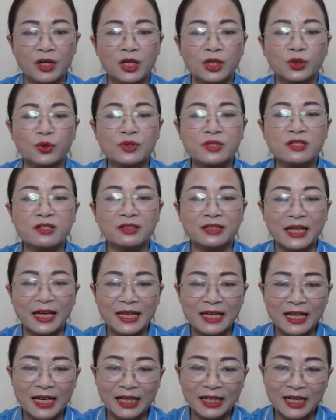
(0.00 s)
Tôi giơ tay
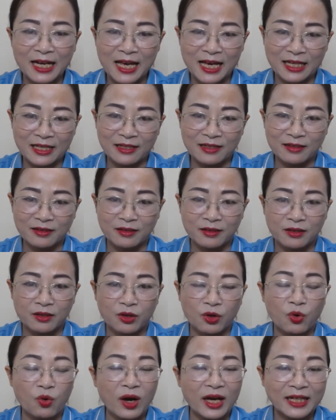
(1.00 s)
ngăn lại.
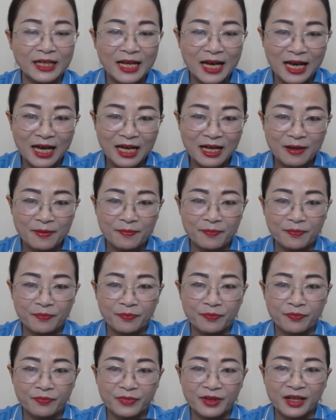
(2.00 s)
Khoan đã,
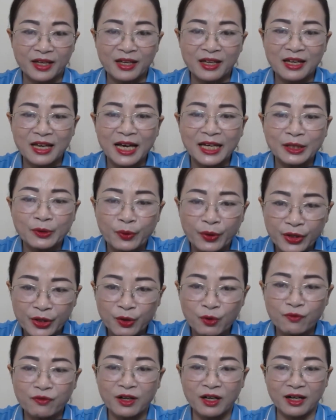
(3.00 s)
thế anh có
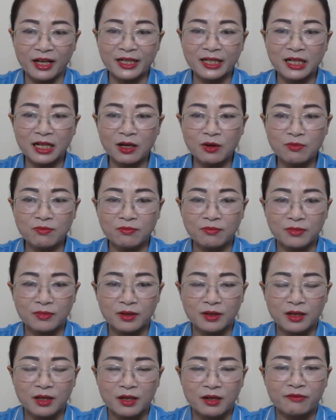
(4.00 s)
yêu vợ anh không?
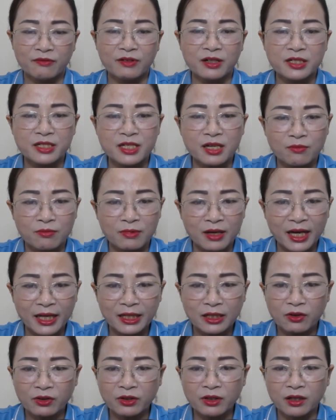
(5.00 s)
vợ chồng
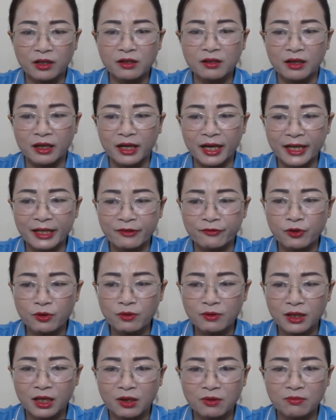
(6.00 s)
anh có được hưởng hạnh phúc
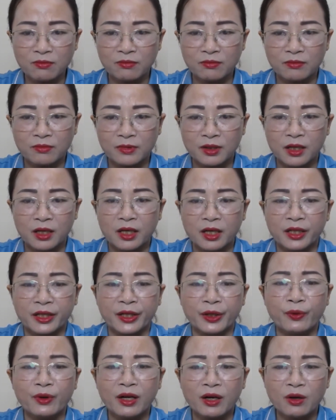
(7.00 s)
không?
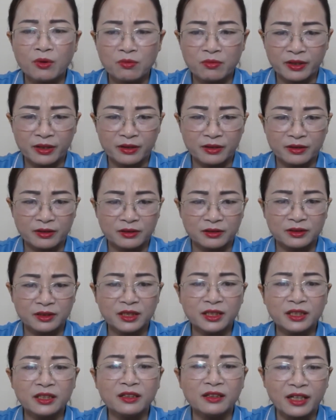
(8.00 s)
Nếu không ấy,
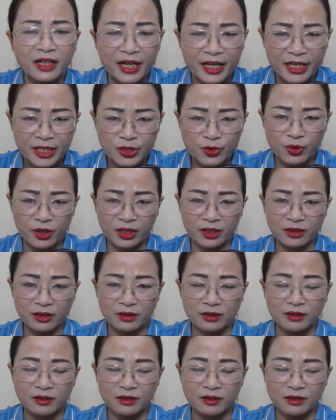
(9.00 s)
xin đừng kể chuyện.